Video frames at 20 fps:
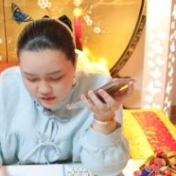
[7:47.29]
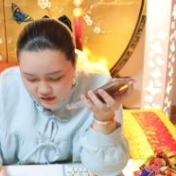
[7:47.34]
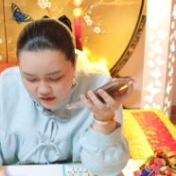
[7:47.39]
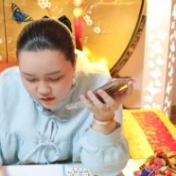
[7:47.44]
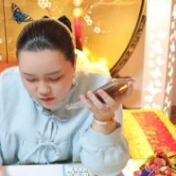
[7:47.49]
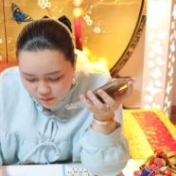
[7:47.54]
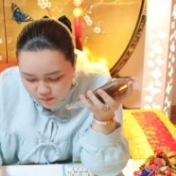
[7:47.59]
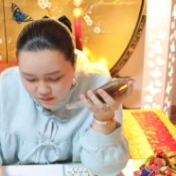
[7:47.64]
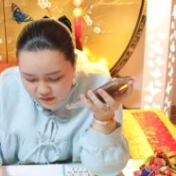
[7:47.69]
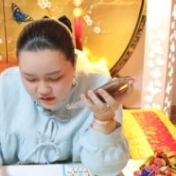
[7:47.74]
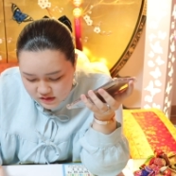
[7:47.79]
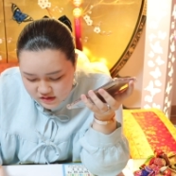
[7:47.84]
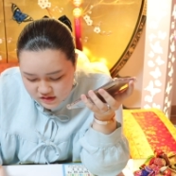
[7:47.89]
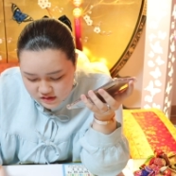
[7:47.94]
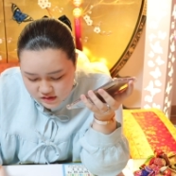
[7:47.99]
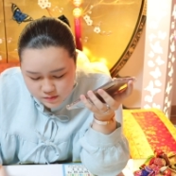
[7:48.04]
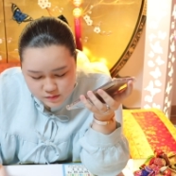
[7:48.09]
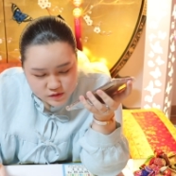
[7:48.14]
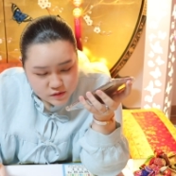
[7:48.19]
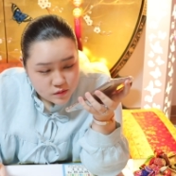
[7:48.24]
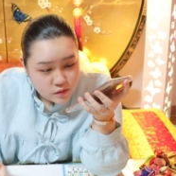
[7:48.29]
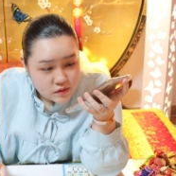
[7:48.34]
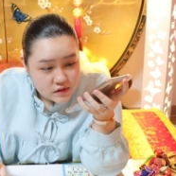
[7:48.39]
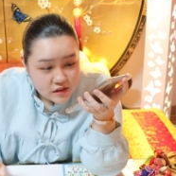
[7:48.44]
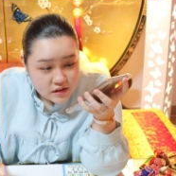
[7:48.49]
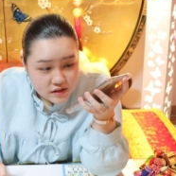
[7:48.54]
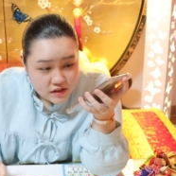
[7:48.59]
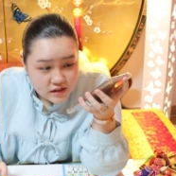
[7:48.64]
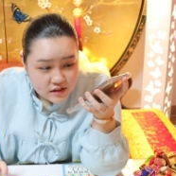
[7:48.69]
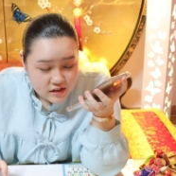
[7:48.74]
나 엄마 지금 그거
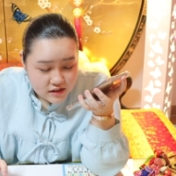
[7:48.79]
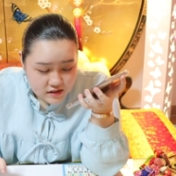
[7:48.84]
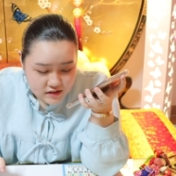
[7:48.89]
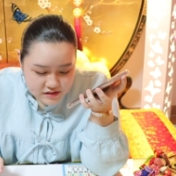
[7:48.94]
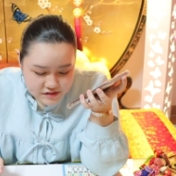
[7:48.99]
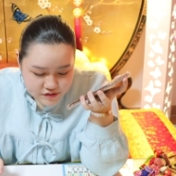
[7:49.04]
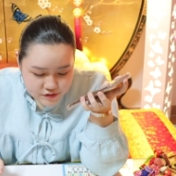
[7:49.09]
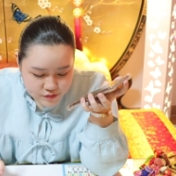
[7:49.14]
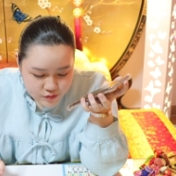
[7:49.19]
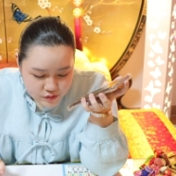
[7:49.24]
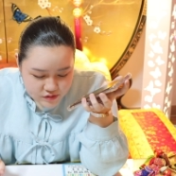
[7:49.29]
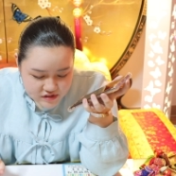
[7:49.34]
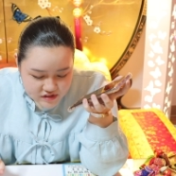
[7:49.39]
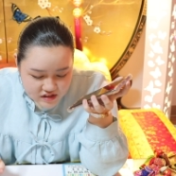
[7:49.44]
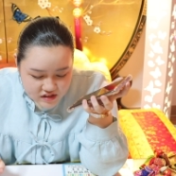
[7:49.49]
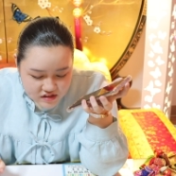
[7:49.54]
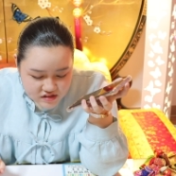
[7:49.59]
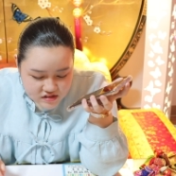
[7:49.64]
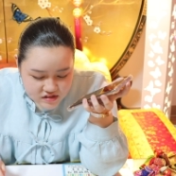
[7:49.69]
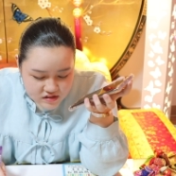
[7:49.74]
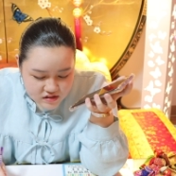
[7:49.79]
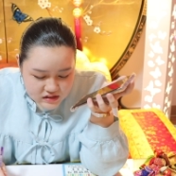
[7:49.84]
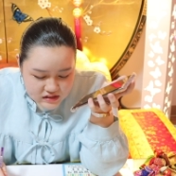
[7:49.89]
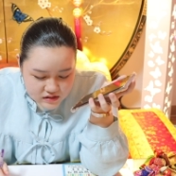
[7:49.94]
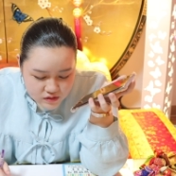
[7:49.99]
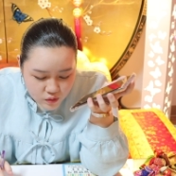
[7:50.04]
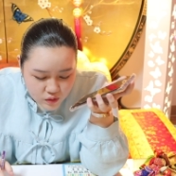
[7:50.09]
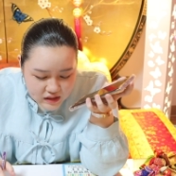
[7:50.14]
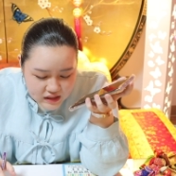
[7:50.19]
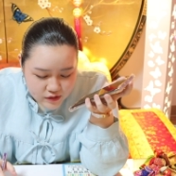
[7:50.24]
얘기하려 그랬어. 솔직히 그
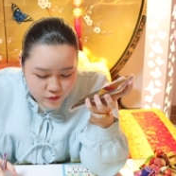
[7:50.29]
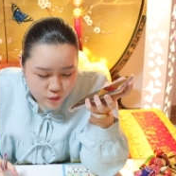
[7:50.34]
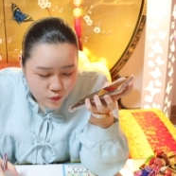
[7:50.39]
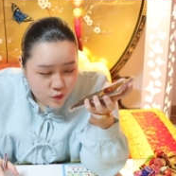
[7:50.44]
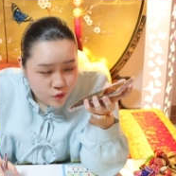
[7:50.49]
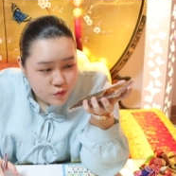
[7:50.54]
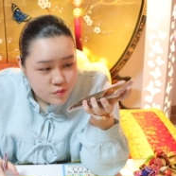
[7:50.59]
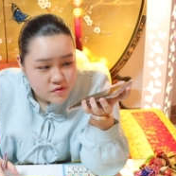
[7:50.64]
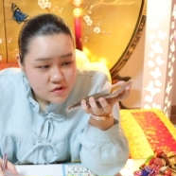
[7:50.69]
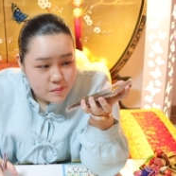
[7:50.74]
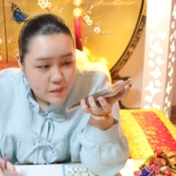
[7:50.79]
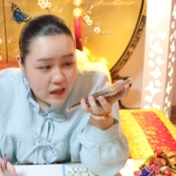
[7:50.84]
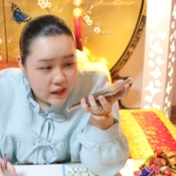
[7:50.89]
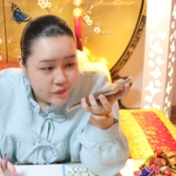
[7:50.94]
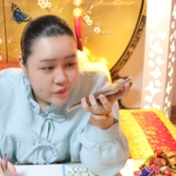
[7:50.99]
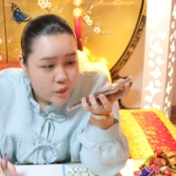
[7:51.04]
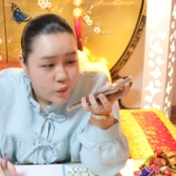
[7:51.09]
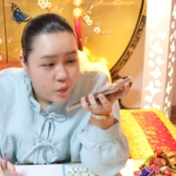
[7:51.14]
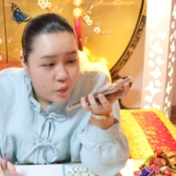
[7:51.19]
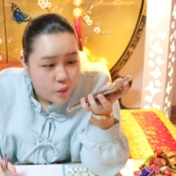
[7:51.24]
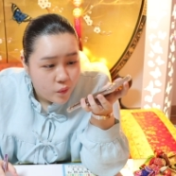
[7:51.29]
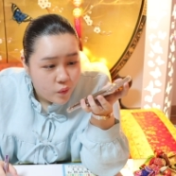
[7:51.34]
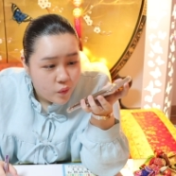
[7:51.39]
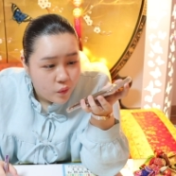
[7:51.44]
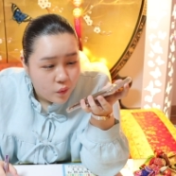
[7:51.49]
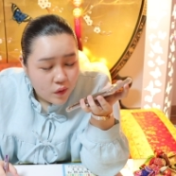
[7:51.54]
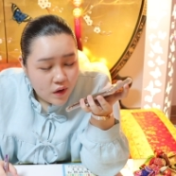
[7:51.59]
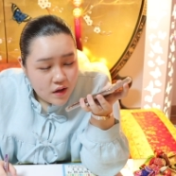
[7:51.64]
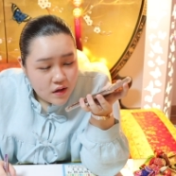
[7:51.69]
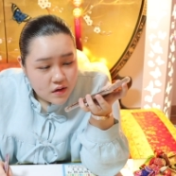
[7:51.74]
그렇게 도움을
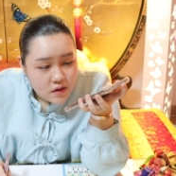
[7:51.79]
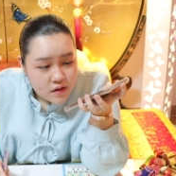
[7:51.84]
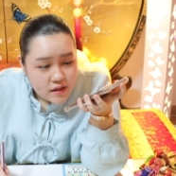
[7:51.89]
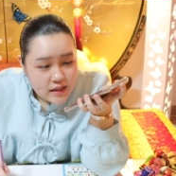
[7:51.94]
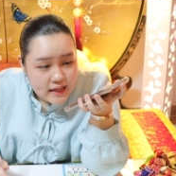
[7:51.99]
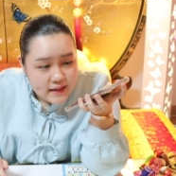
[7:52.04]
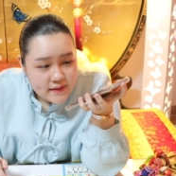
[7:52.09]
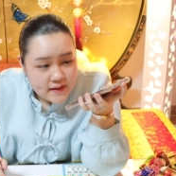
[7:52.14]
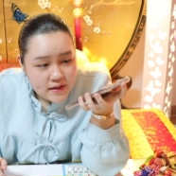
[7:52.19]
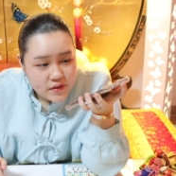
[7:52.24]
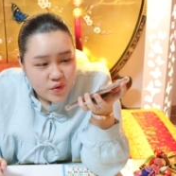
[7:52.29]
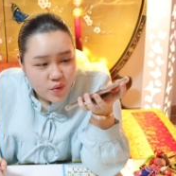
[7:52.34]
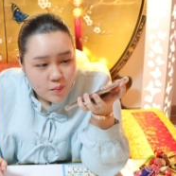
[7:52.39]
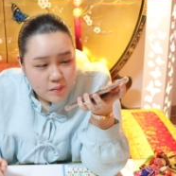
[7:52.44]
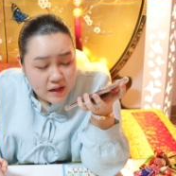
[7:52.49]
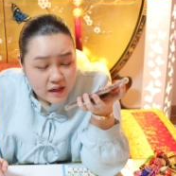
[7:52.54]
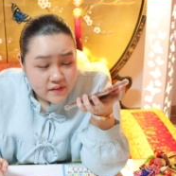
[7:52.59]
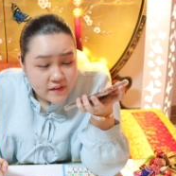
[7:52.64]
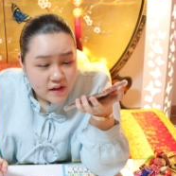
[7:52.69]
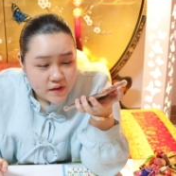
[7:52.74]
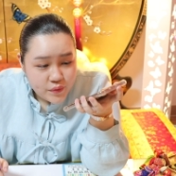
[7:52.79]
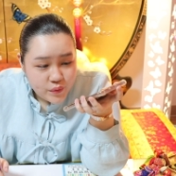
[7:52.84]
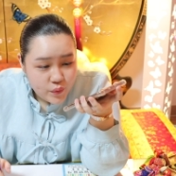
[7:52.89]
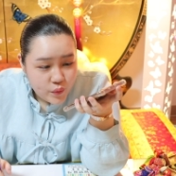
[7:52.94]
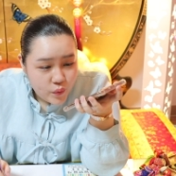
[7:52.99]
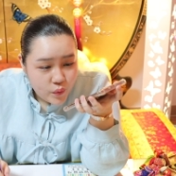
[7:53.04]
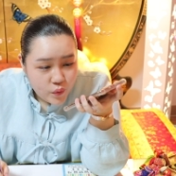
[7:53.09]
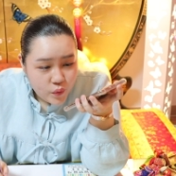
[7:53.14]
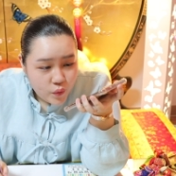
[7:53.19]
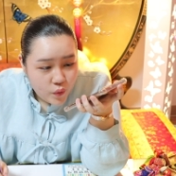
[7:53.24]
받고
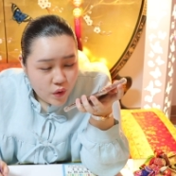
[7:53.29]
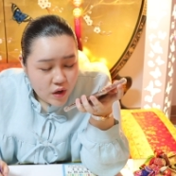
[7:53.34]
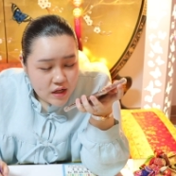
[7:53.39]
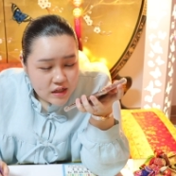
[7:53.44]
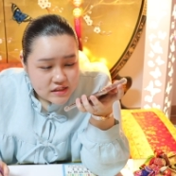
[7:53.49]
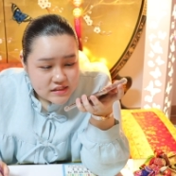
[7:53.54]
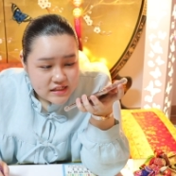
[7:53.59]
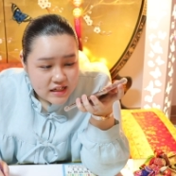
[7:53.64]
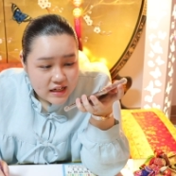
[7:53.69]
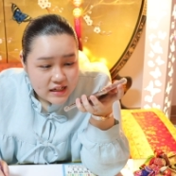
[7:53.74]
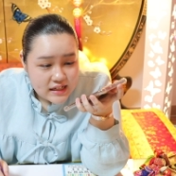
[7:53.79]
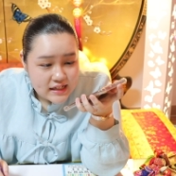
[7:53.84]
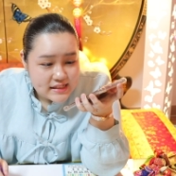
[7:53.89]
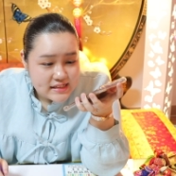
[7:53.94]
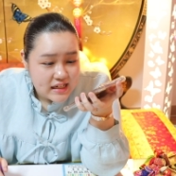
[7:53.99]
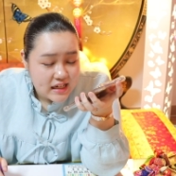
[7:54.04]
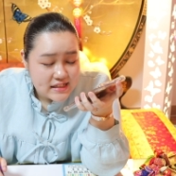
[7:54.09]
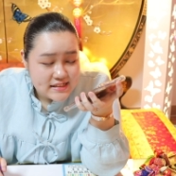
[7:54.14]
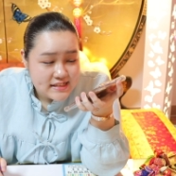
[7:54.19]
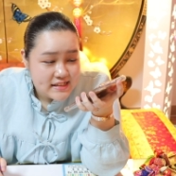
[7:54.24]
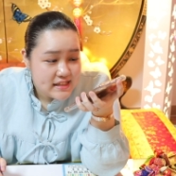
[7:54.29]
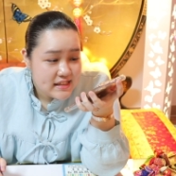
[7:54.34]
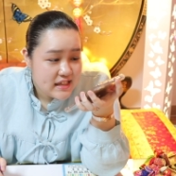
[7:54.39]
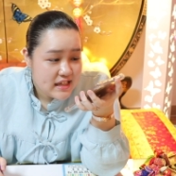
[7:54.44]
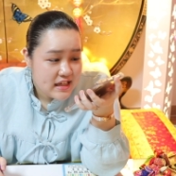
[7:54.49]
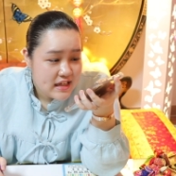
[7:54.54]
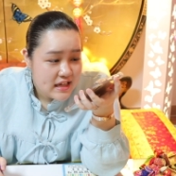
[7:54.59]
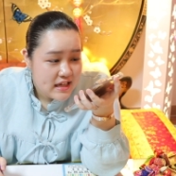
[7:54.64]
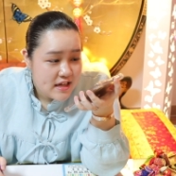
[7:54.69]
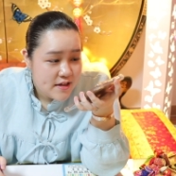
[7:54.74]
인내동많아도 자기
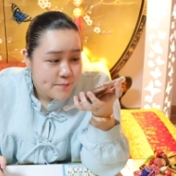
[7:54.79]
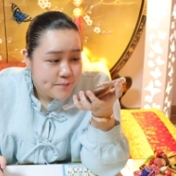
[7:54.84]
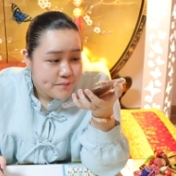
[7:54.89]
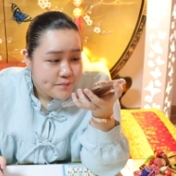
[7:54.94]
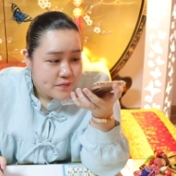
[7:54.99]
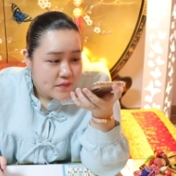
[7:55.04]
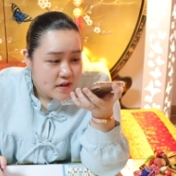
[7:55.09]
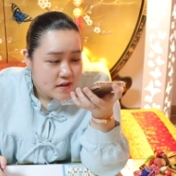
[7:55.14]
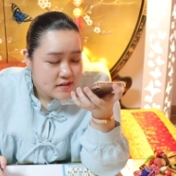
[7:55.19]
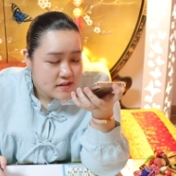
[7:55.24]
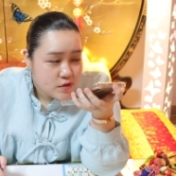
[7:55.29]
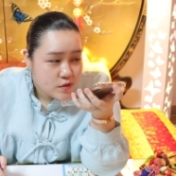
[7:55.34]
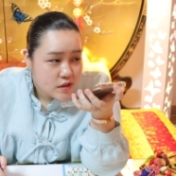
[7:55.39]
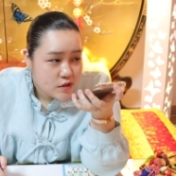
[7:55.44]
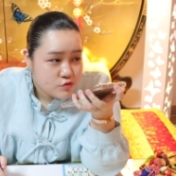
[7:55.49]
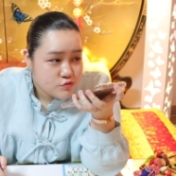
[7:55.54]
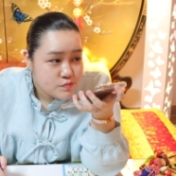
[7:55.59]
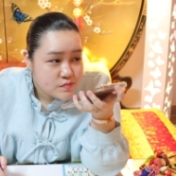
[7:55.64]
자신이 이렇게 어.